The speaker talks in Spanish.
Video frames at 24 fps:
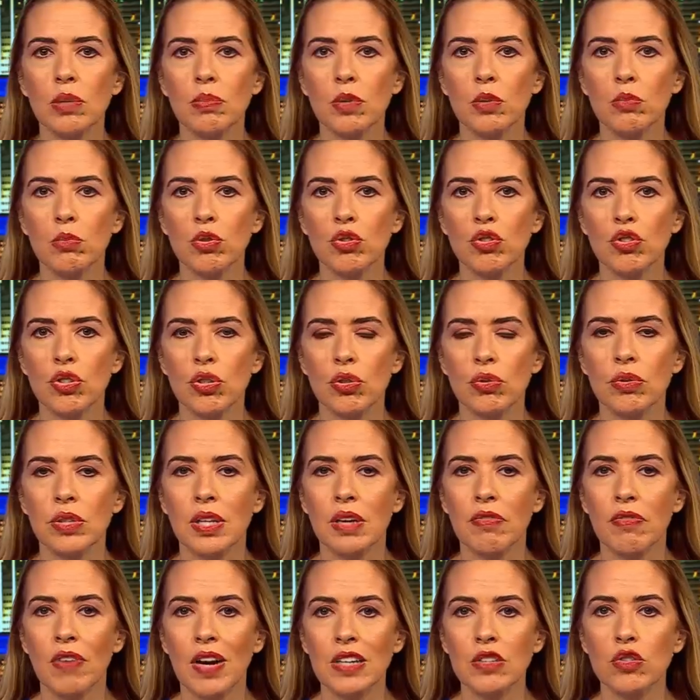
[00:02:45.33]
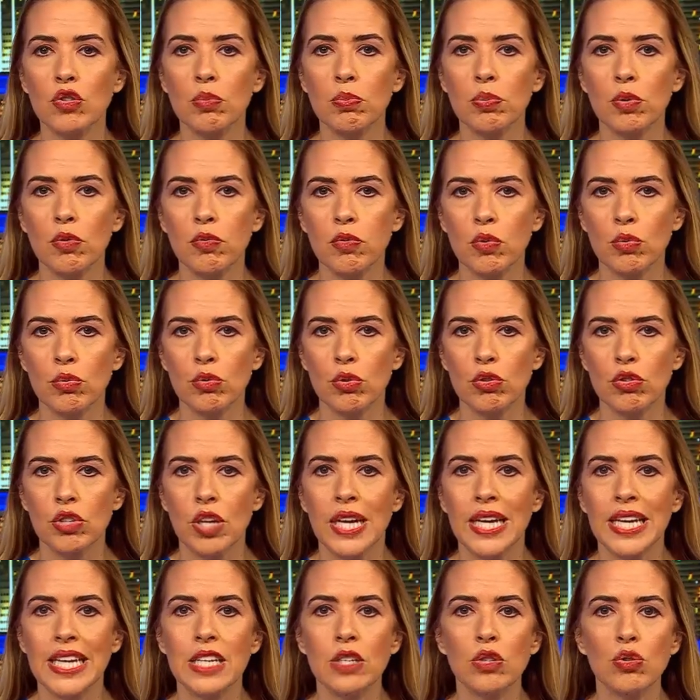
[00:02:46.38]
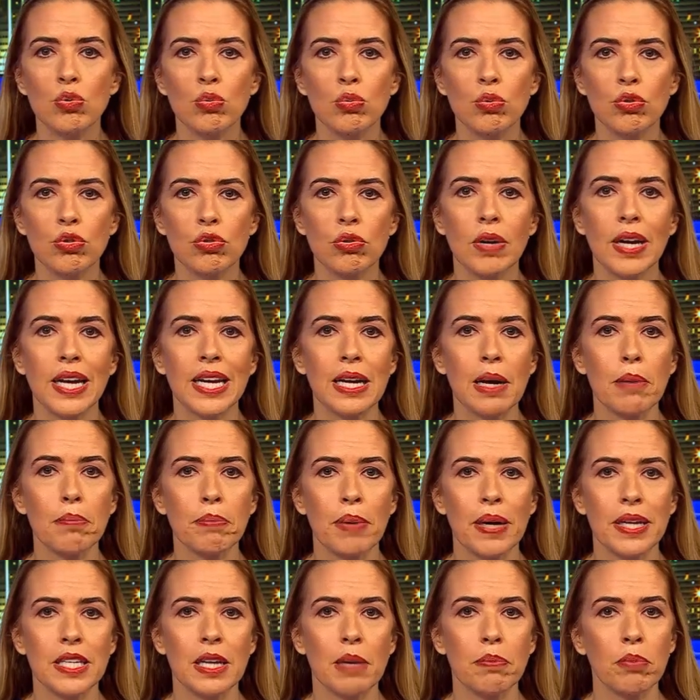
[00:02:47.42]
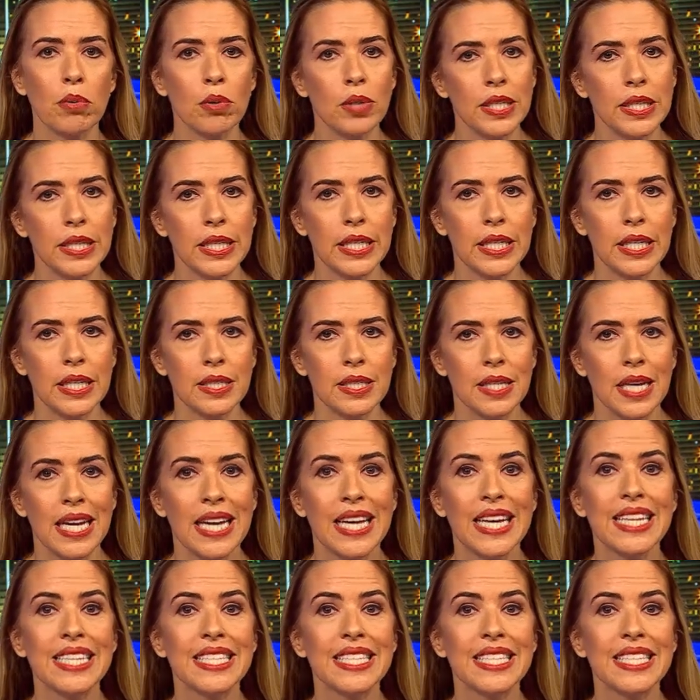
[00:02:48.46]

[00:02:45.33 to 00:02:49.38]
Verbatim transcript: de promoción de falsos profundos y su uso en campañas políticas.